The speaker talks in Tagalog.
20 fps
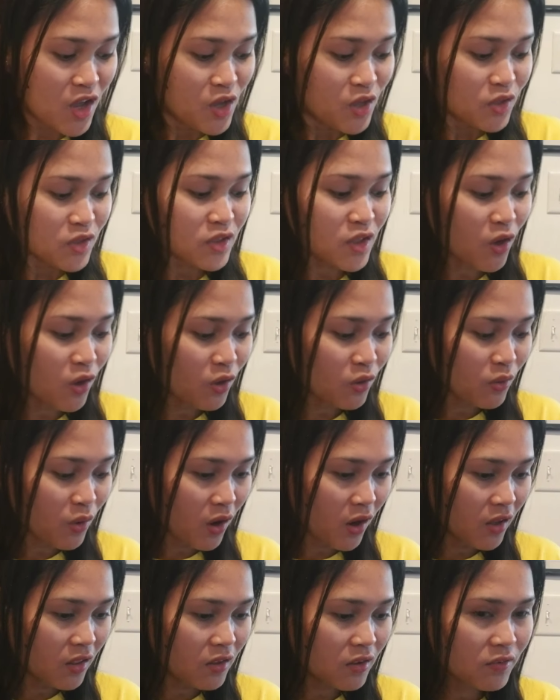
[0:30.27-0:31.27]
So,
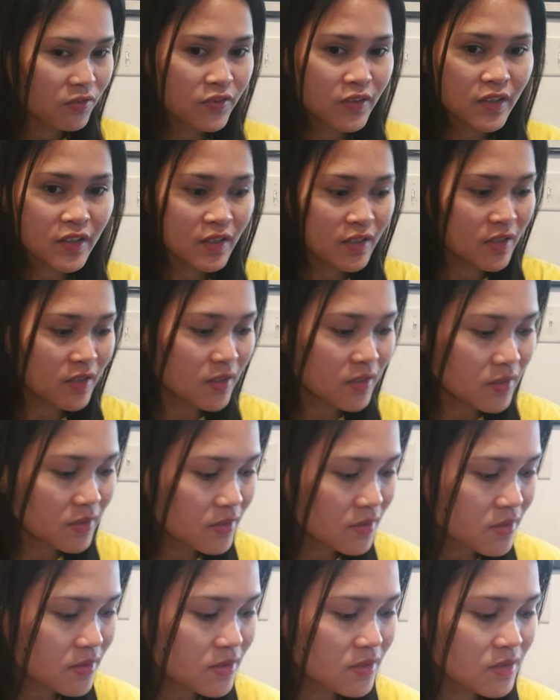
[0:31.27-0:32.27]
all of this
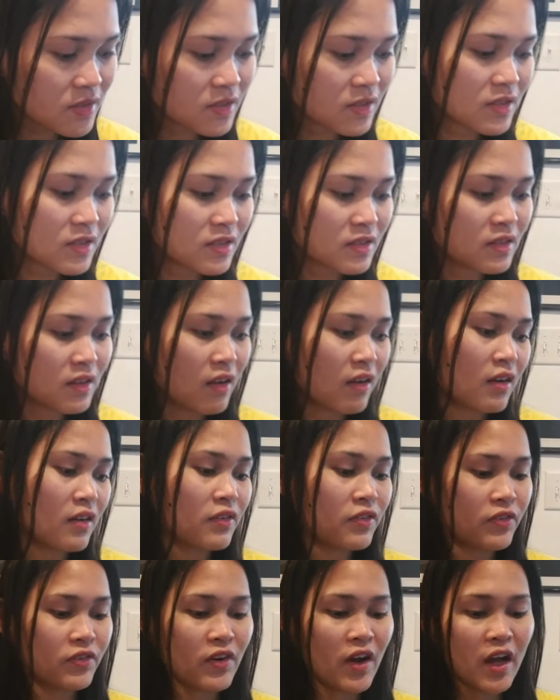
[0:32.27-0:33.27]

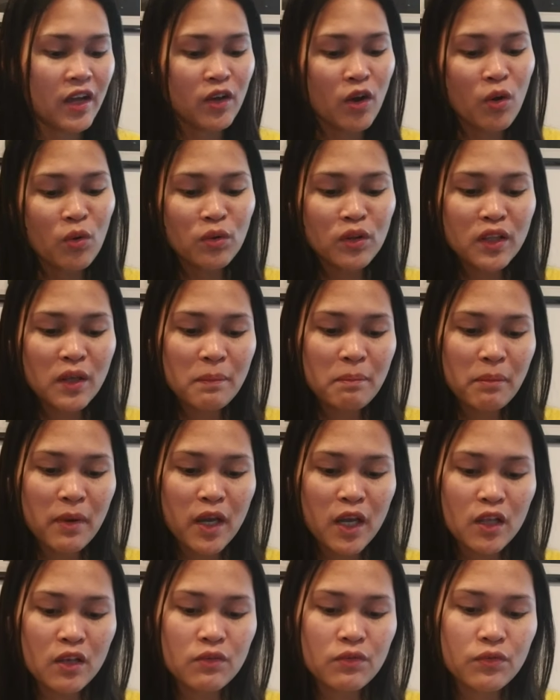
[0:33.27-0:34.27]
stuff, I only
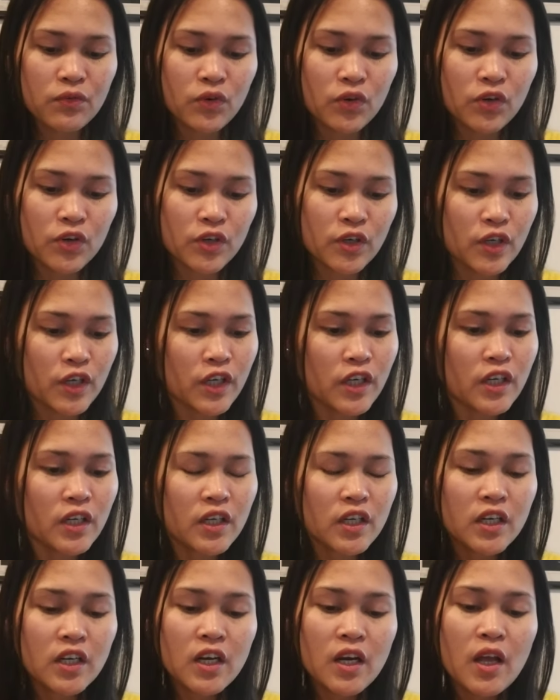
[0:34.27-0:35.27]
paid for
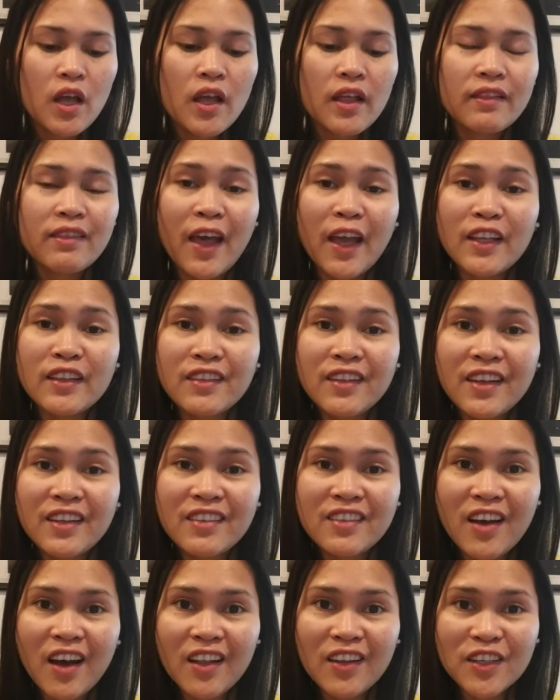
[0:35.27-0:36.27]

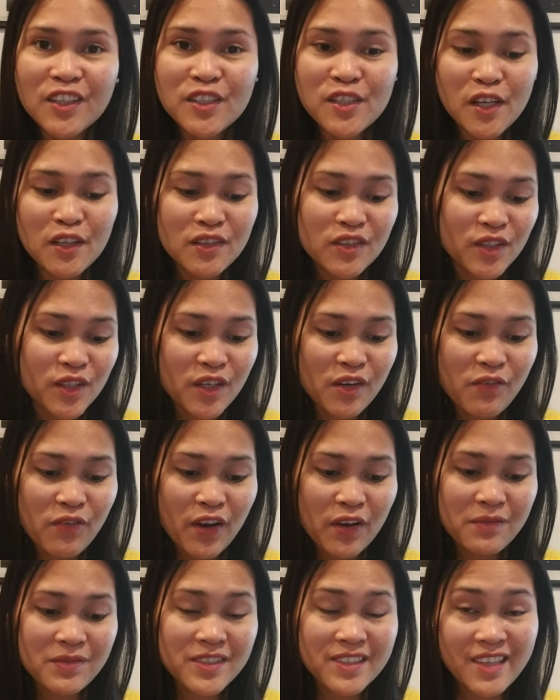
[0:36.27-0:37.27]

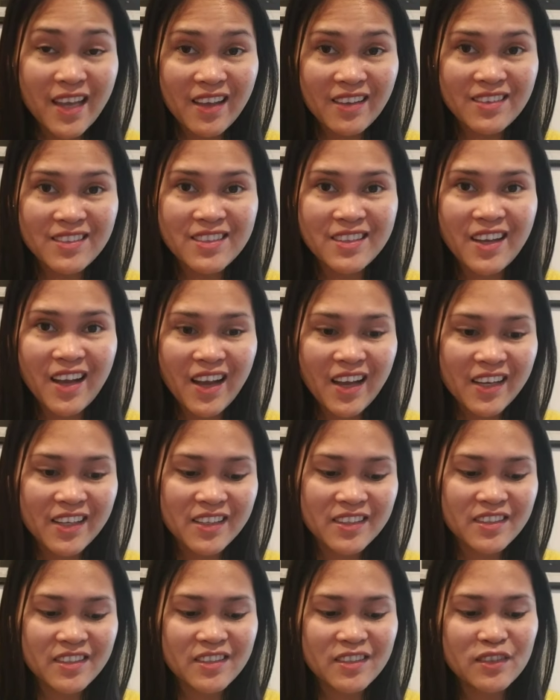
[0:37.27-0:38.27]
$19.35
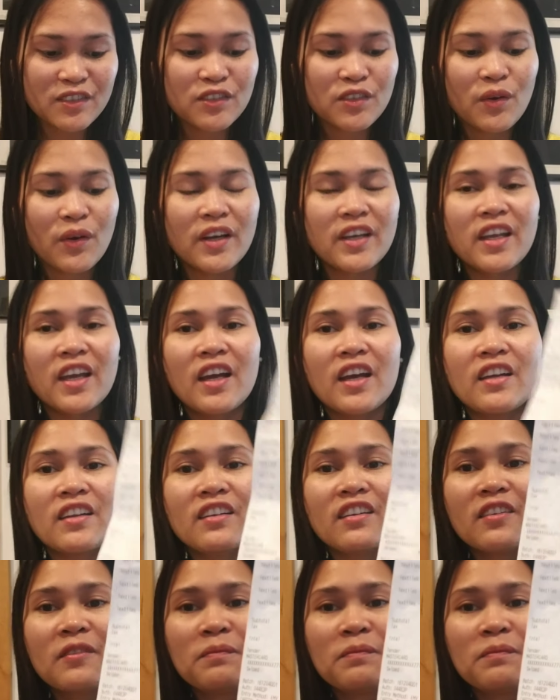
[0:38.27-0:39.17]
guys. So, ayan.